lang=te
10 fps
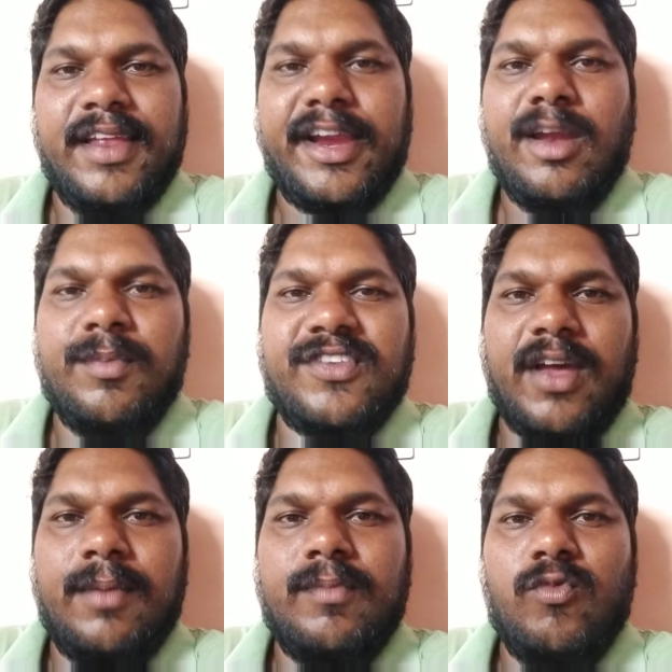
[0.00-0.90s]
అందరికీ
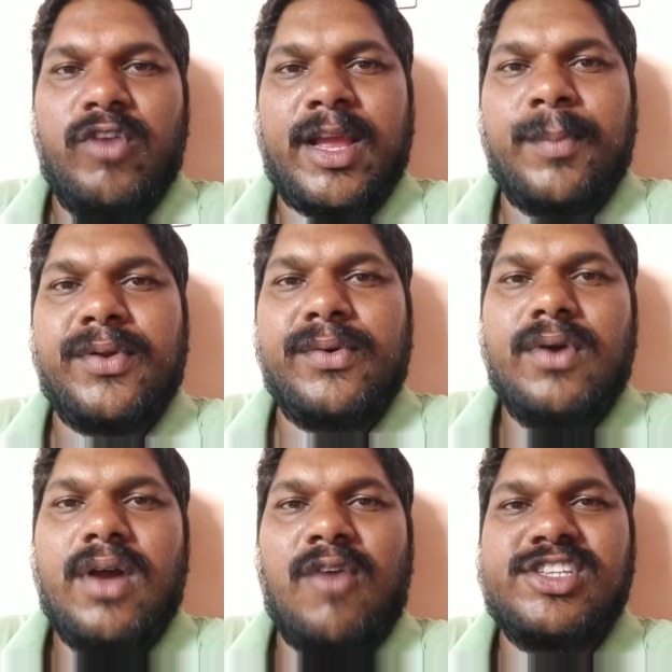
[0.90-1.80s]
నమస్కారం వెల్కమ్ టు
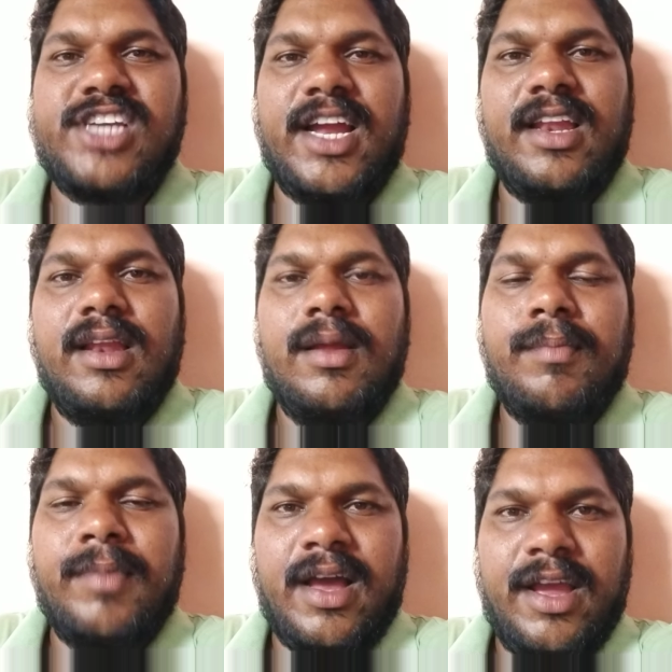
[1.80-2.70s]
అవర్ ఛానల్
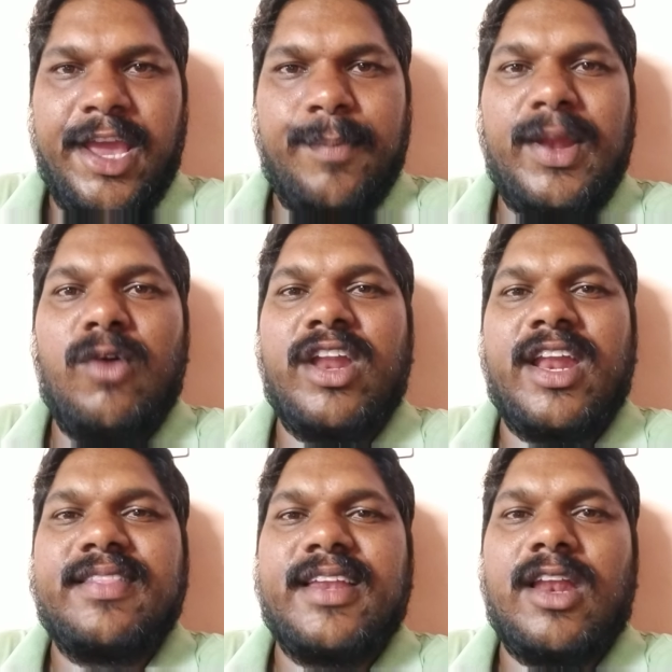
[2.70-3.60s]
మన ఏపీలో ఉన్న
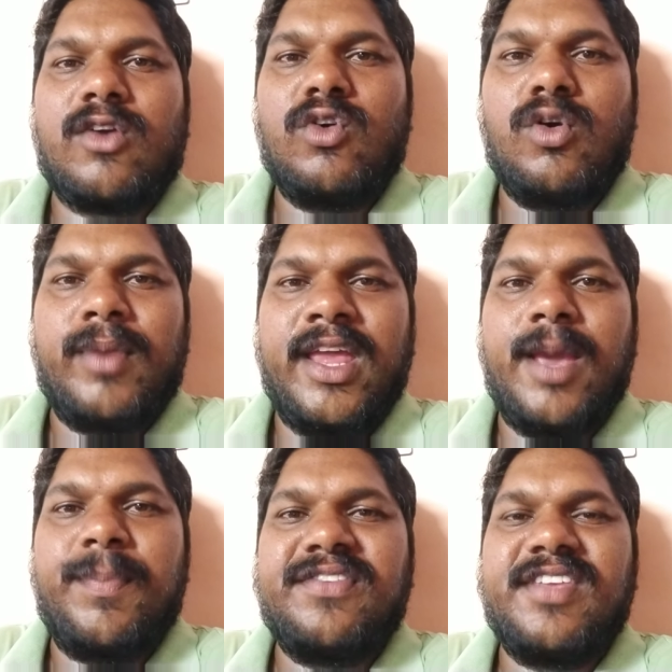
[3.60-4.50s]
రైతన్నలకు మన
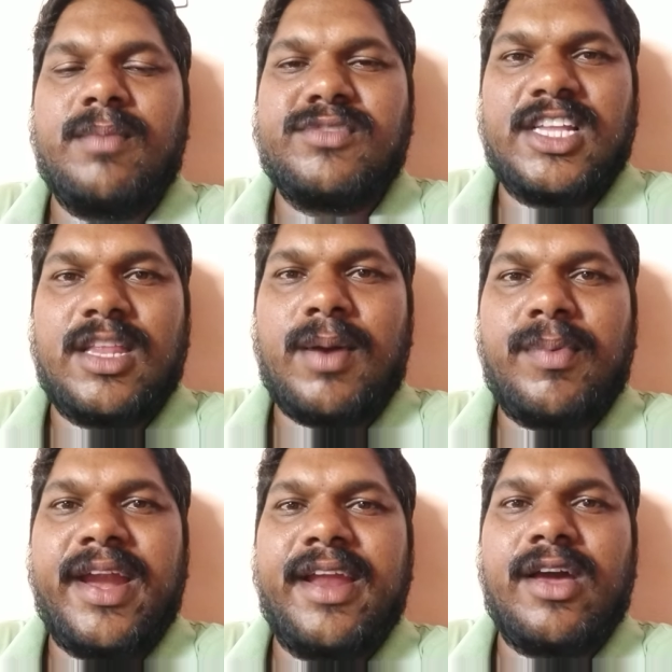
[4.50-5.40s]
ఏపీ సీఎం
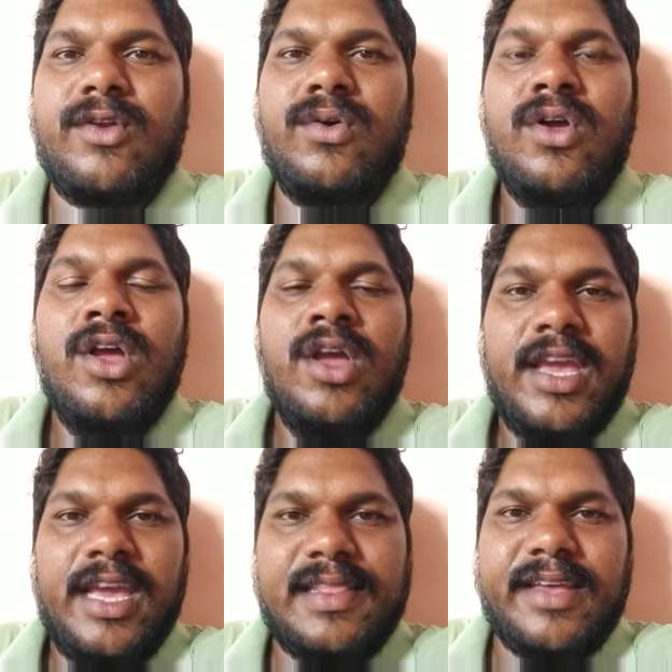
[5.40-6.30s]
చంద్రబాబు నాయుడు గారు
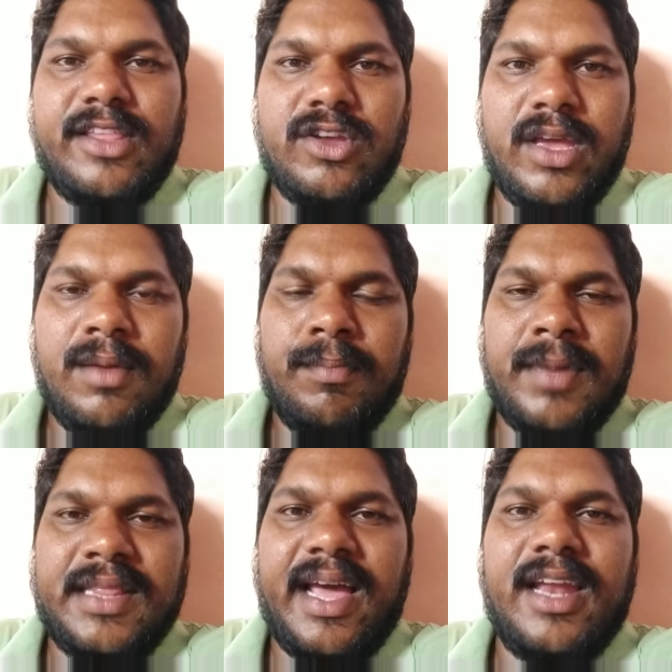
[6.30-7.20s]
ఈ తేదీని
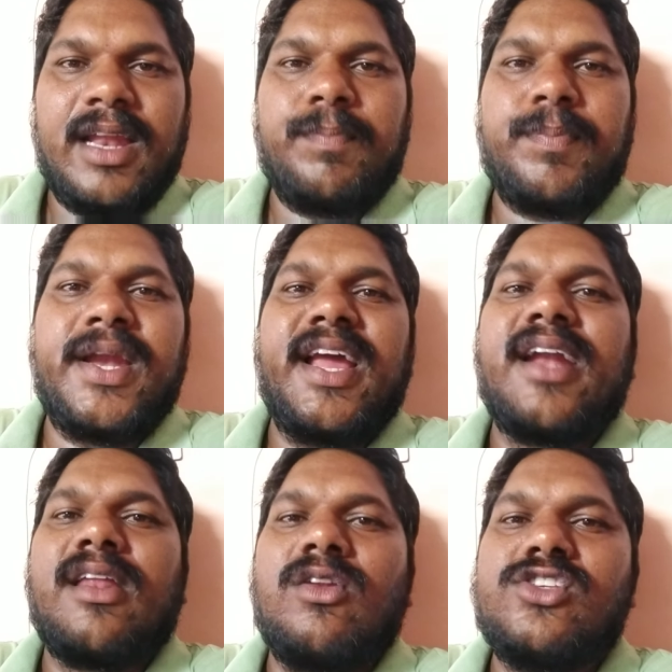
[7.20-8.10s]
మధ్యాహ్నం పన్నెండు
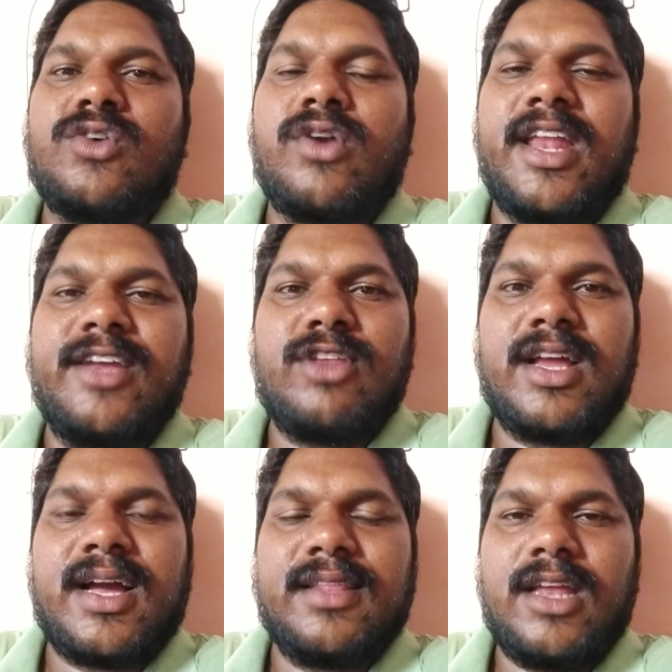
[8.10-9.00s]
గంటల నుంచి కూడా
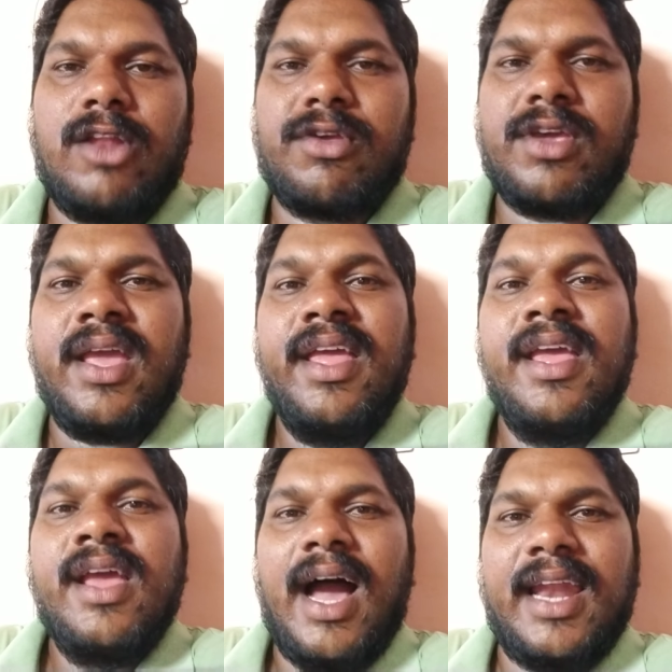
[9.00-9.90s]
రైతుల ఖాతాల్లోకి
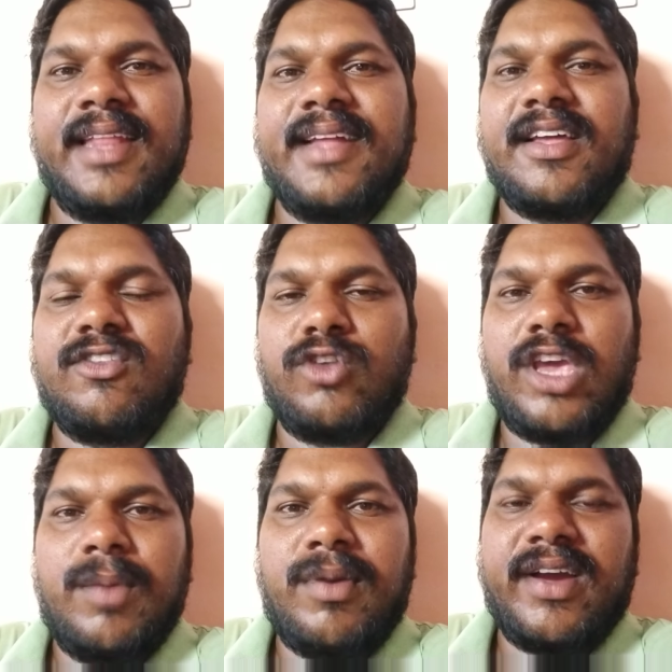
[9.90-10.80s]
అన్నదాత
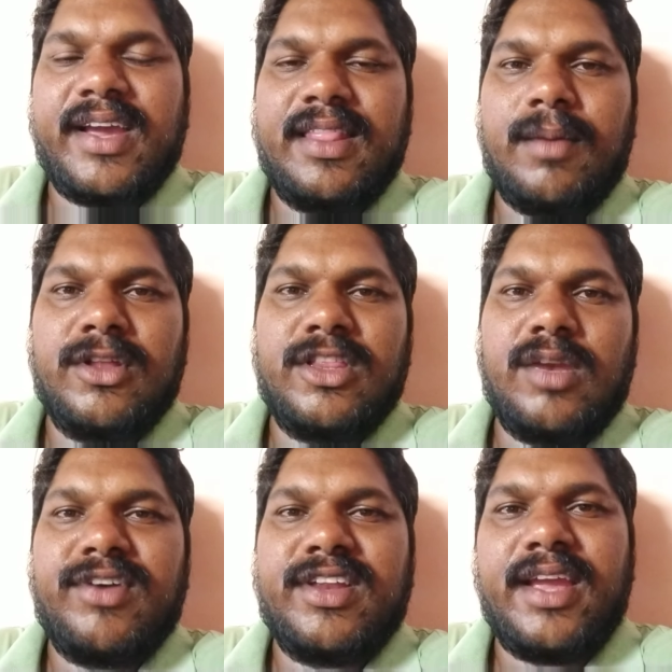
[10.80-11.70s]
సుఖీభవ కింద
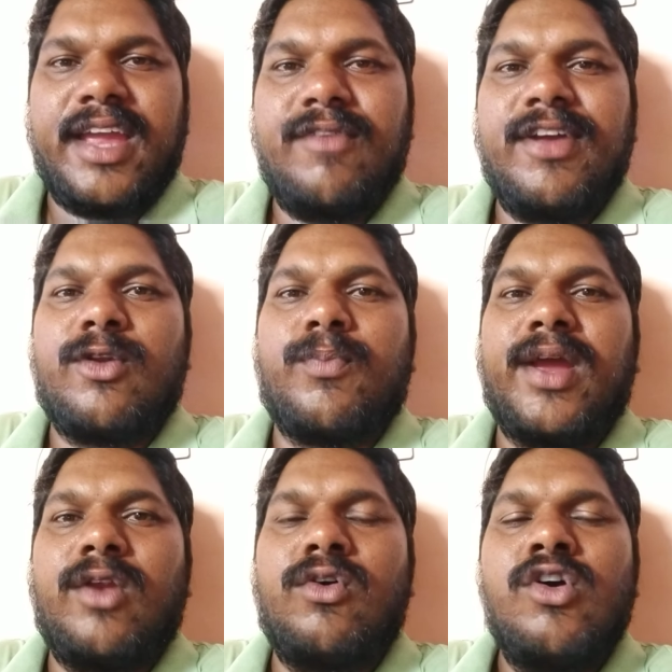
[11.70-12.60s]
మొదటి విడత ఏడు
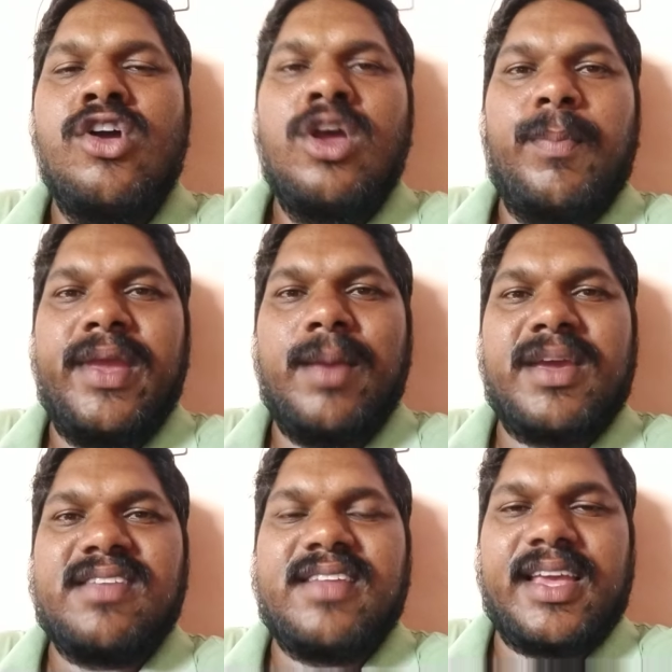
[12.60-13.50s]
రూపాయలు పీఎం
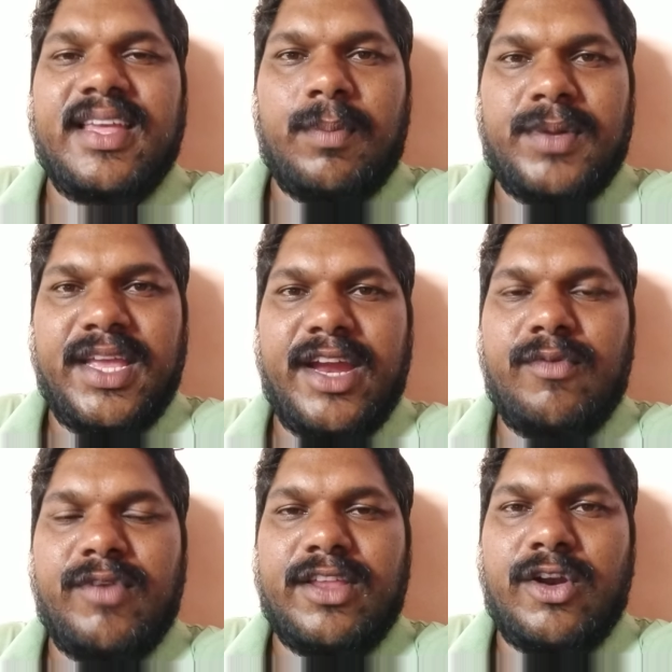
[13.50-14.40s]
కిసాన్ కింద
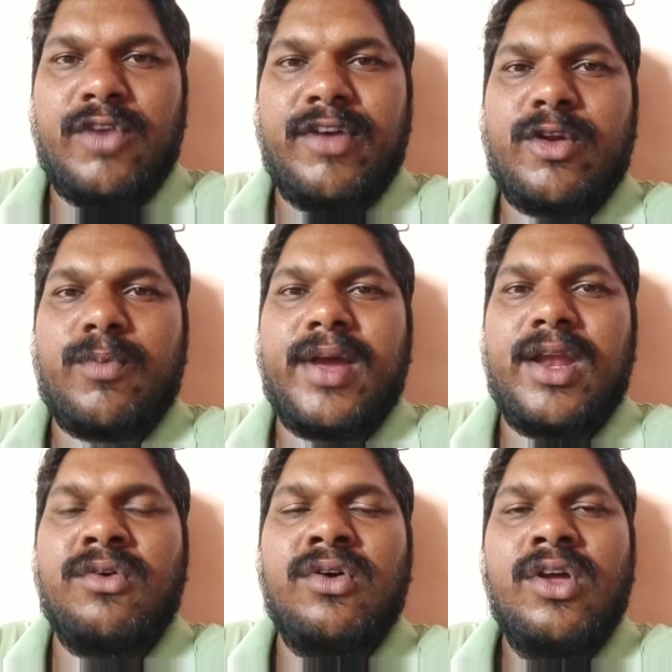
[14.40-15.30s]
పదిహేడు విడత రెండు
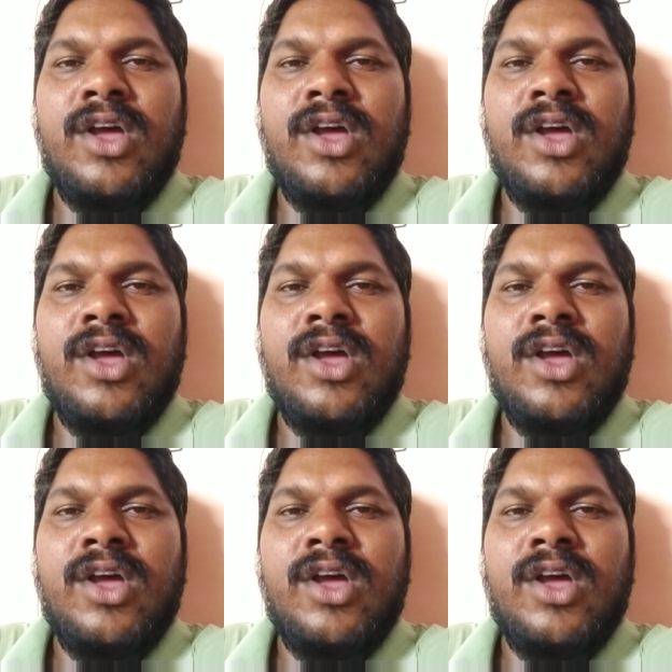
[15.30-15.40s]
రూపాయలను